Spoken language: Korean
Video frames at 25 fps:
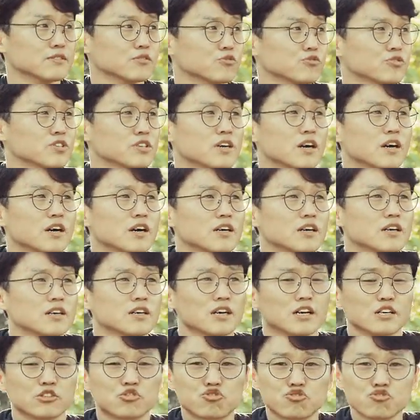우리가
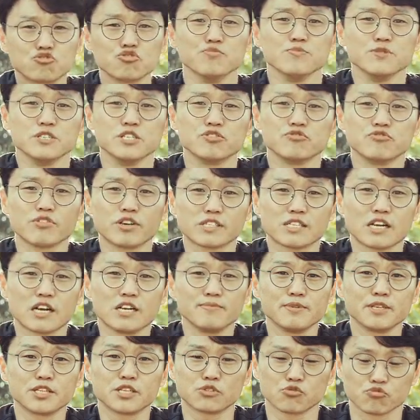죽음 이후의
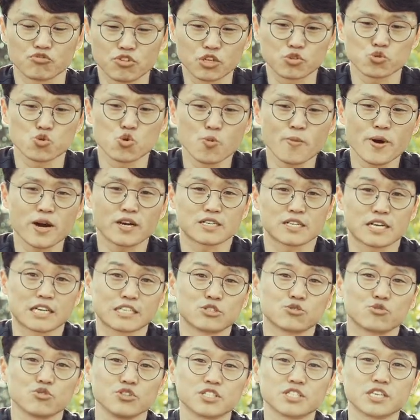삶에 대해서 우리가 소망을
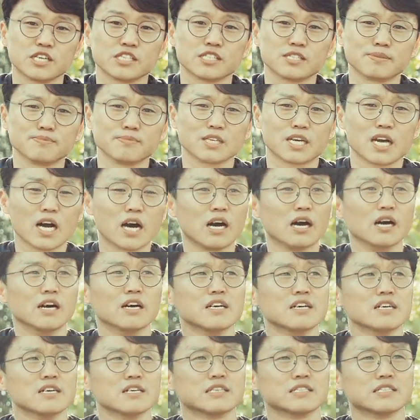가지고 있지 않습니까?
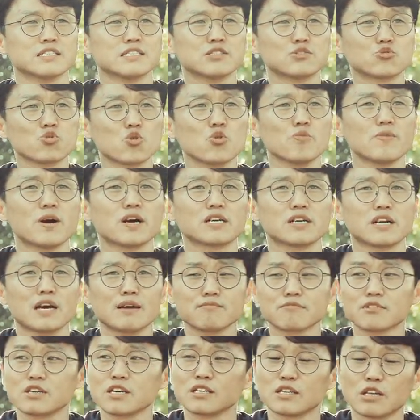이 소망을
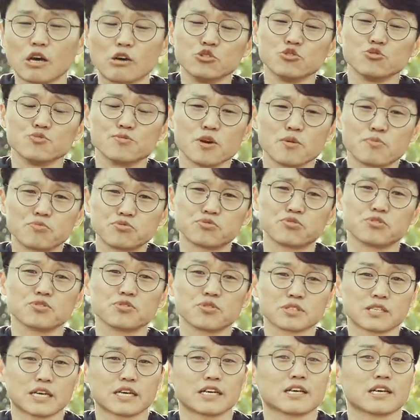함께 나누며
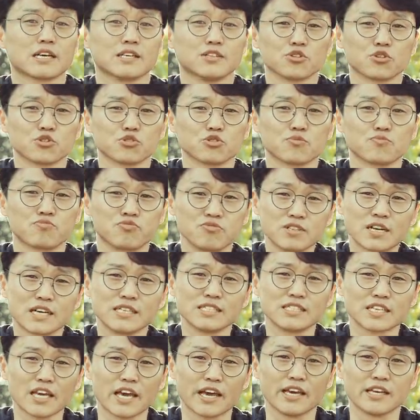붙들고 살아가는 것도
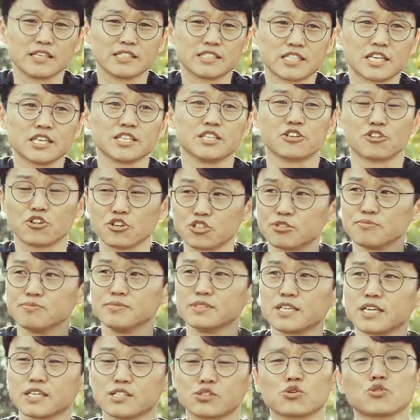불가능해지게 될
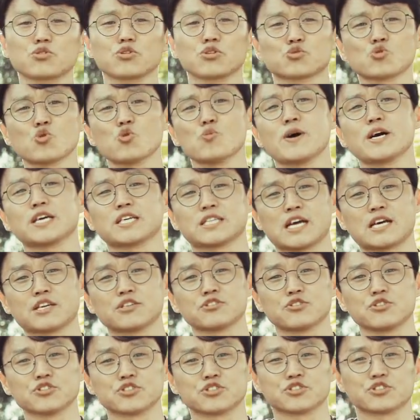것입니다. 서로의 소망이
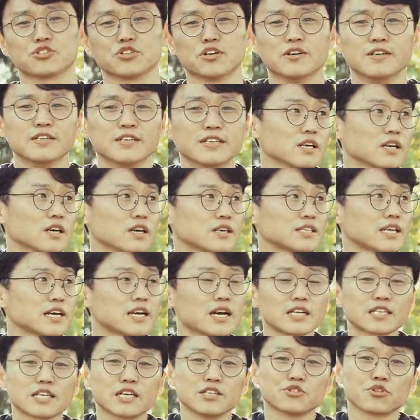다른 것이죠. 제가
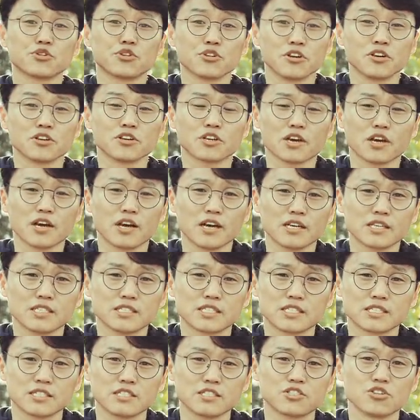생각나는 대로
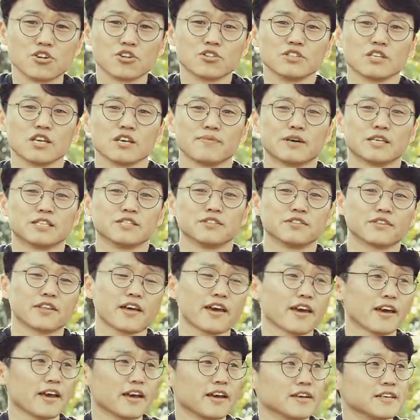10가지를 정리해
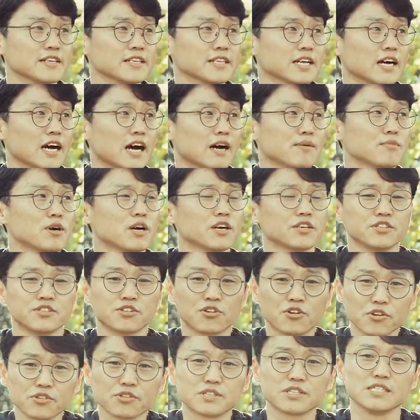봤는데 아마
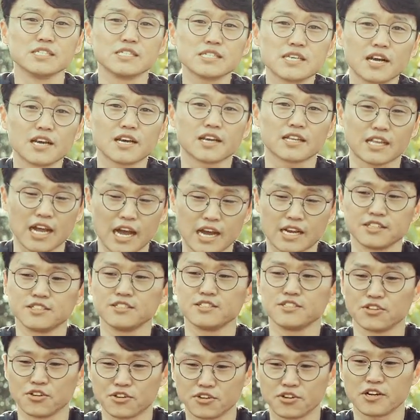이것 이상의
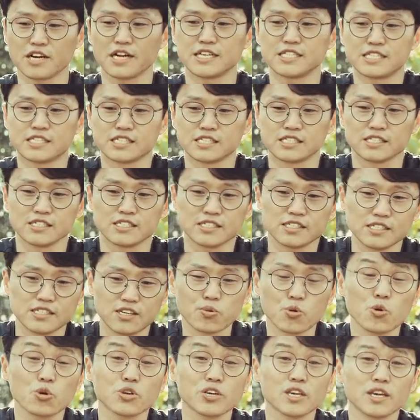다른 여러 가지
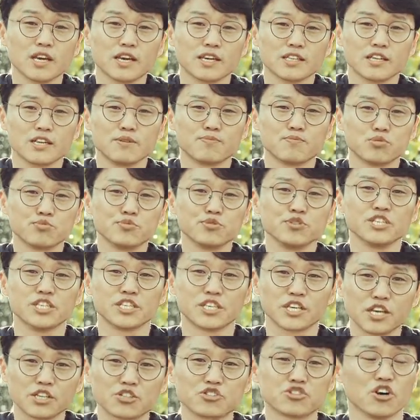포기해야 될 부분이
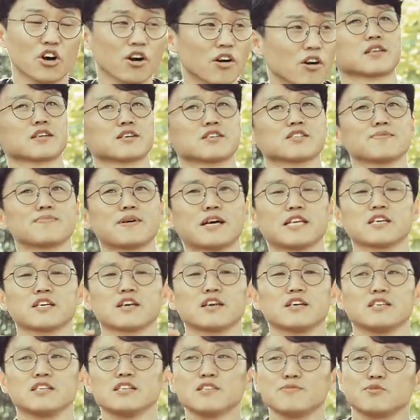있겠죠. 그래서
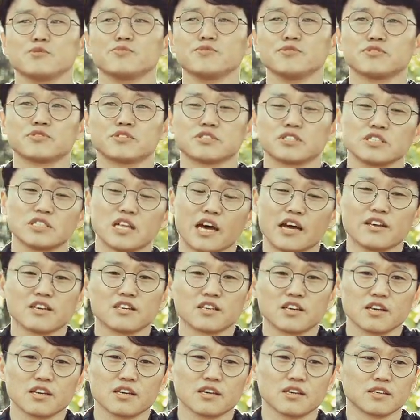만약에 이 부분들이
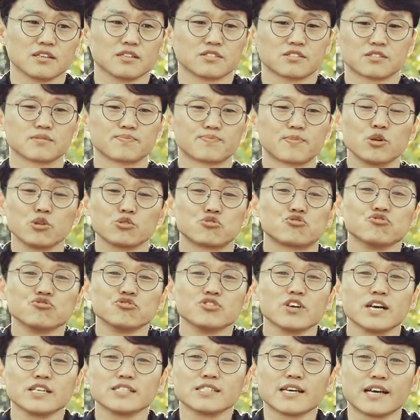나에게 별로
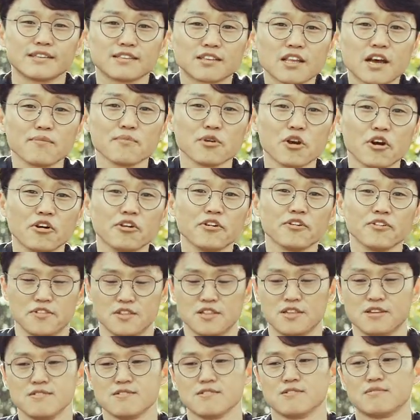중요하지 않다면
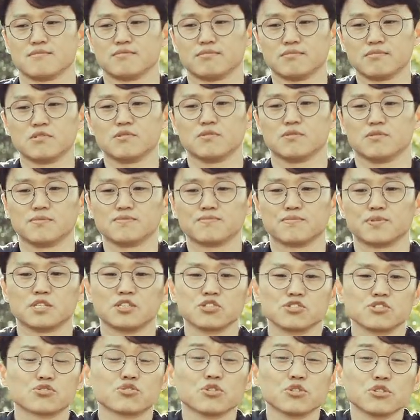뭐
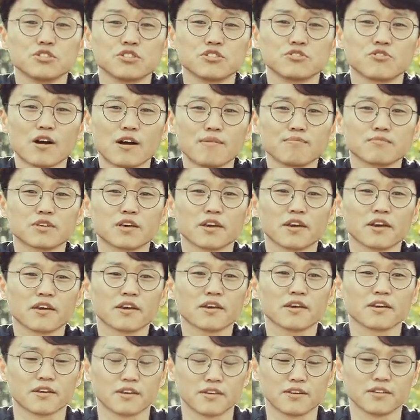비그리스도인들과
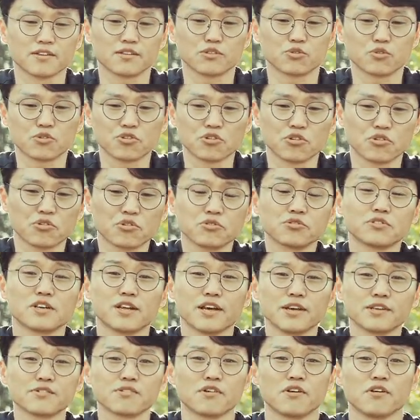함께 또 결혼을
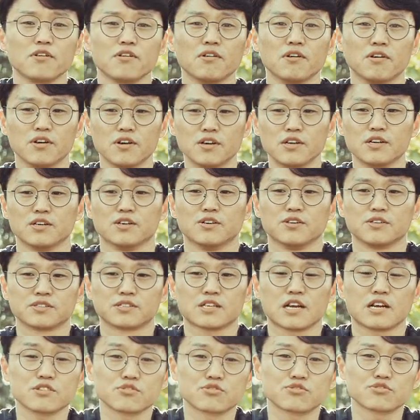해서 어,
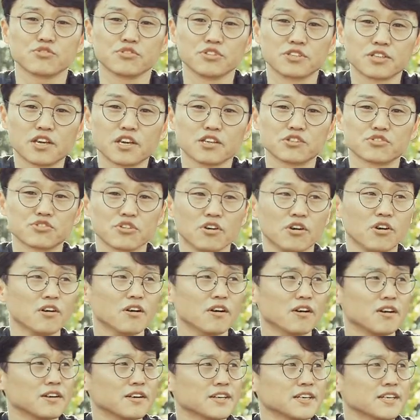살 수도 있겠죠.